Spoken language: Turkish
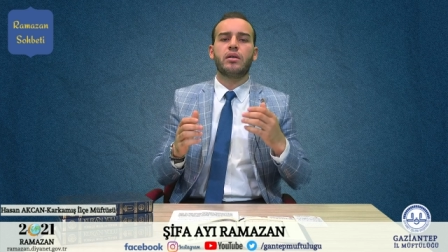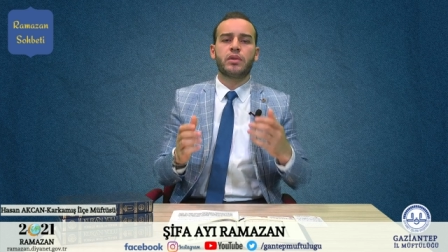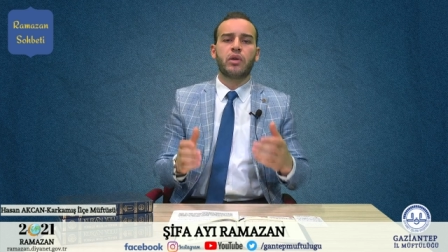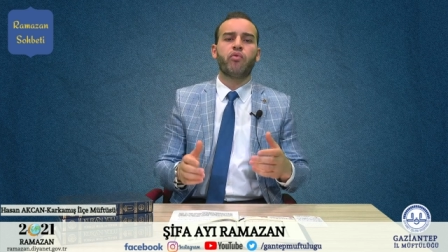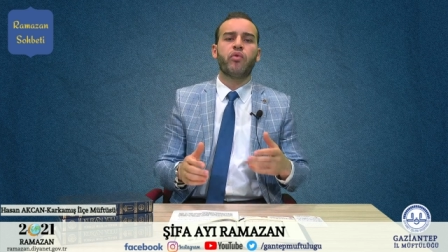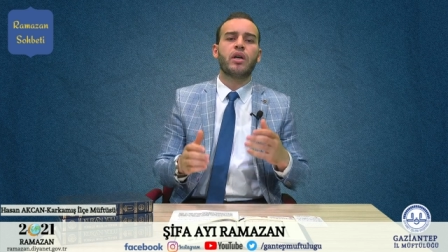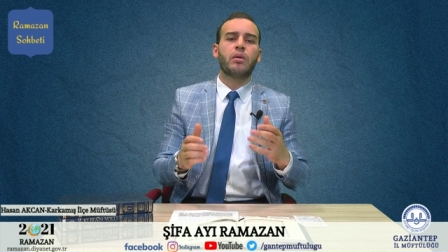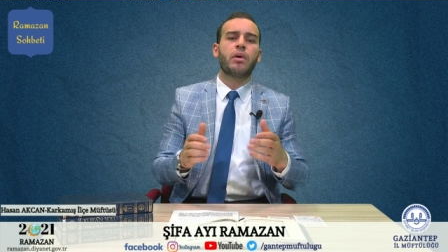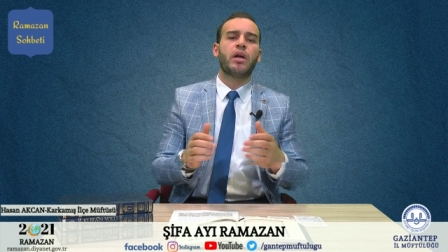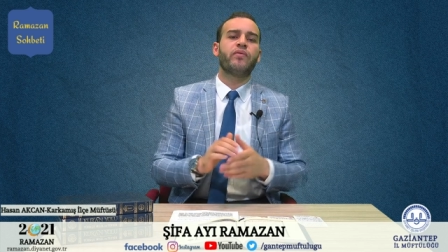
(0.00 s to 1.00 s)

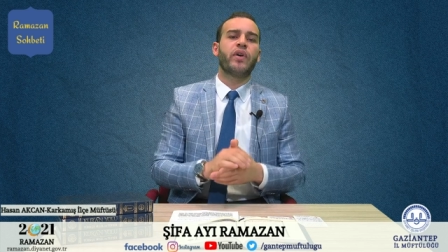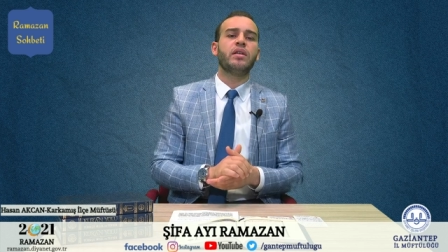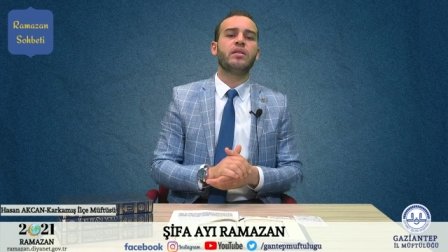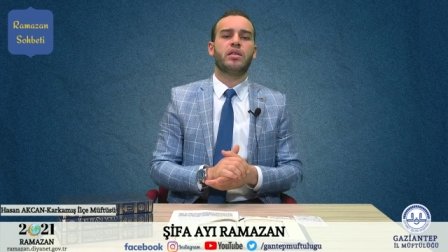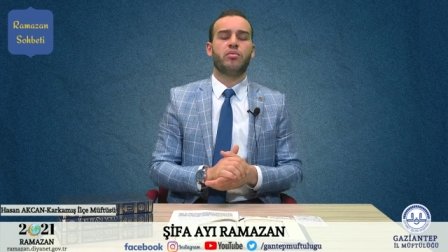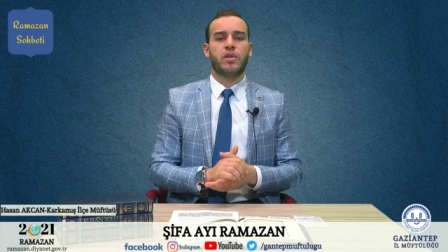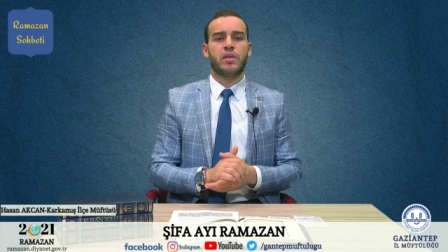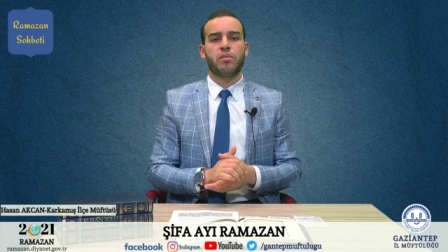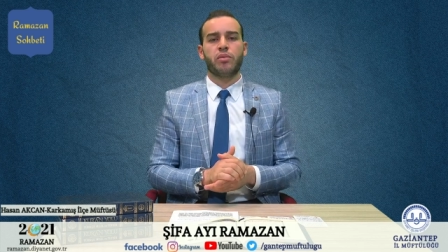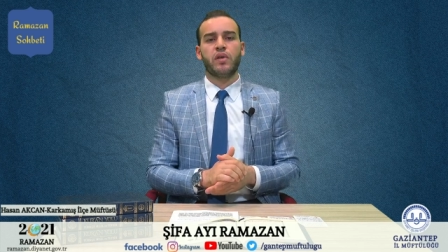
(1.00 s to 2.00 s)
Tevvab, Gaffar gibi
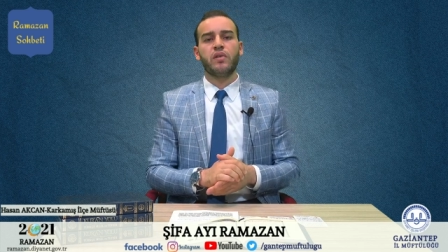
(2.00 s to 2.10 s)
isimleri